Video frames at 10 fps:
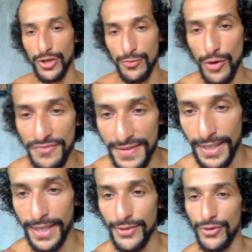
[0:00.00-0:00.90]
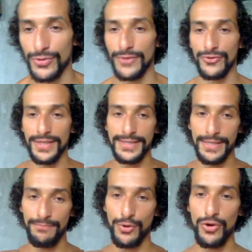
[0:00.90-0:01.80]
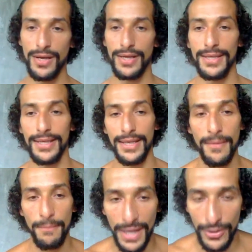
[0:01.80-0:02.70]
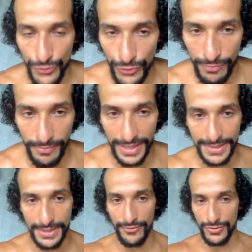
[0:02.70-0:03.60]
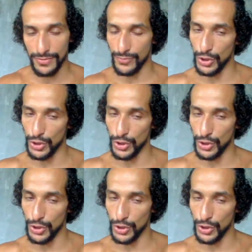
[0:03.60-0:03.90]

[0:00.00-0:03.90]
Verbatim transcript: Comment éviter les raideurs au niveau des épaules et un mal de dos Merci d'avance.